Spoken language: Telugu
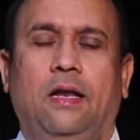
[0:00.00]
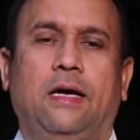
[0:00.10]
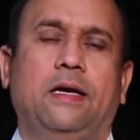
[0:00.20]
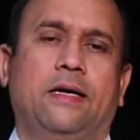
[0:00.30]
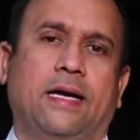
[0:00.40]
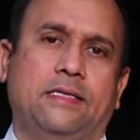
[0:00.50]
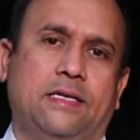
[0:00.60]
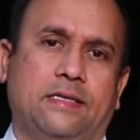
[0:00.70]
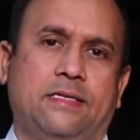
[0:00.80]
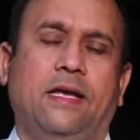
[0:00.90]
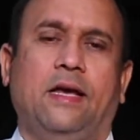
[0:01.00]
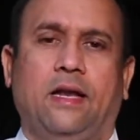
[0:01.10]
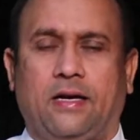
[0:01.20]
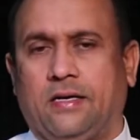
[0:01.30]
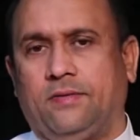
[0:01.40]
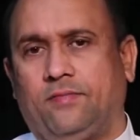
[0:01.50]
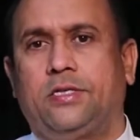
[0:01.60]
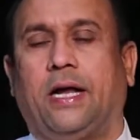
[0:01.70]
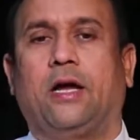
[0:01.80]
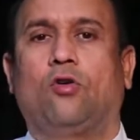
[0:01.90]
లంగ్ క్యాన్సర్ సిఏ లంగ్
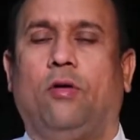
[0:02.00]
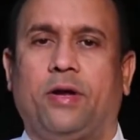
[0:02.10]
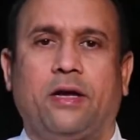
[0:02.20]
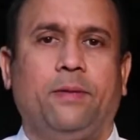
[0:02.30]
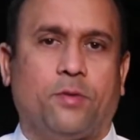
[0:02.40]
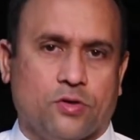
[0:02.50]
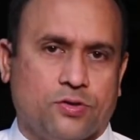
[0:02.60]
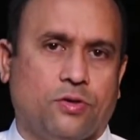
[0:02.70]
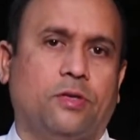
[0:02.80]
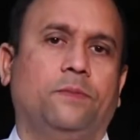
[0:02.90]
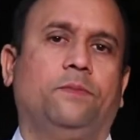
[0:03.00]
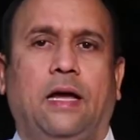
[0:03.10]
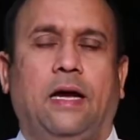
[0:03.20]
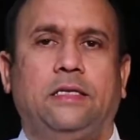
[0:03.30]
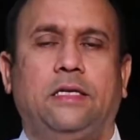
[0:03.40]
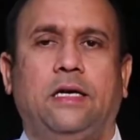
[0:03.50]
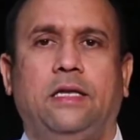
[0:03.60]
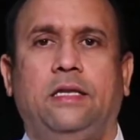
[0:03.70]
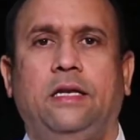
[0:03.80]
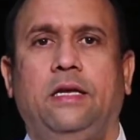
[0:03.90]
చాలా కామన్గా ఇప్పుడు వస్తుంది అయితే
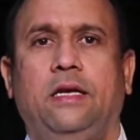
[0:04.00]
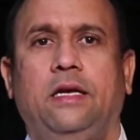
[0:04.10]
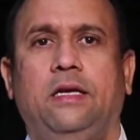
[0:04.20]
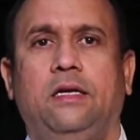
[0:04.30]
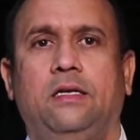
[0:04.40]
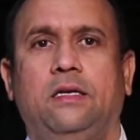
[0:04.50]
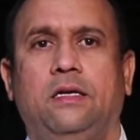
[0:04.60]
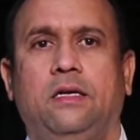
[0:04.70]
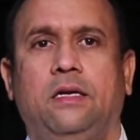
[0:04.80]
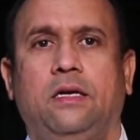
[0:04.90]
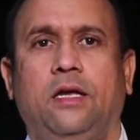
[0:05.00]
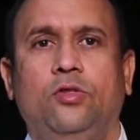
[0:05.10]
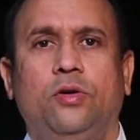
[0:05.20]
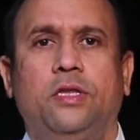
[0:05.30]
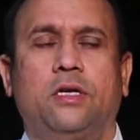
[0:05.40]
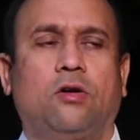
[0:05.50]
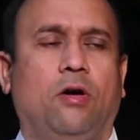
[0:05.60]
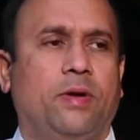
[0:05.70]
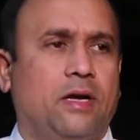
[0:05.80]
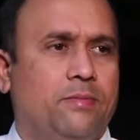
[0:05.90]
దీని ఎందుకు ఇంత
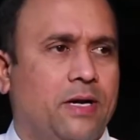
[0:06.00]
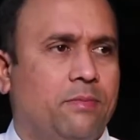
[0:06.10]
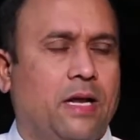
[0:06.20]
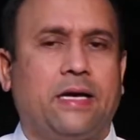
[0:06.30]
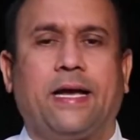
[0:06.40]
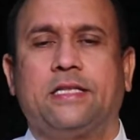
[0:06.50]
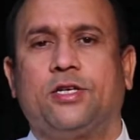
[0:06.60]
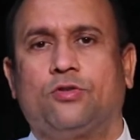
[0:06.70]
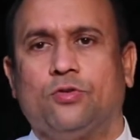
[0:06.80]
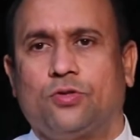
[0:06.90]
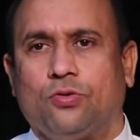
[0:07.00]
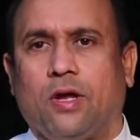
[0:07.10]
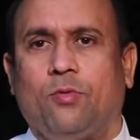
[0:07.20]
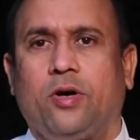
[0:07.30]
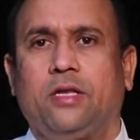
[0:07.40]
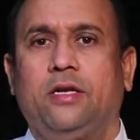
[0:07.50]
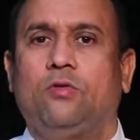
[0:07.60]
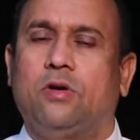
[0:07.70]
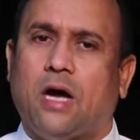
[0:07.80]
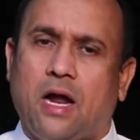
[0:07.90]
కామన్గా మనం లంగ్ క్యాన్సర్ చూస్తున్నామంటే
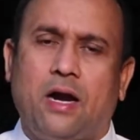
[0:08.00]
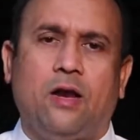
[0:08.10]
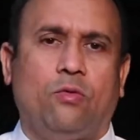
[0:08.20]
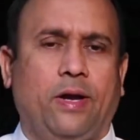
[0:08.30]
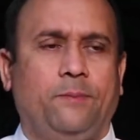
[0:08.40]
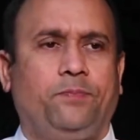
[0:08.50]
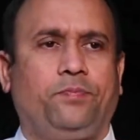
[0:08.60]
దీనికి కారణాలు ఉన్నాయి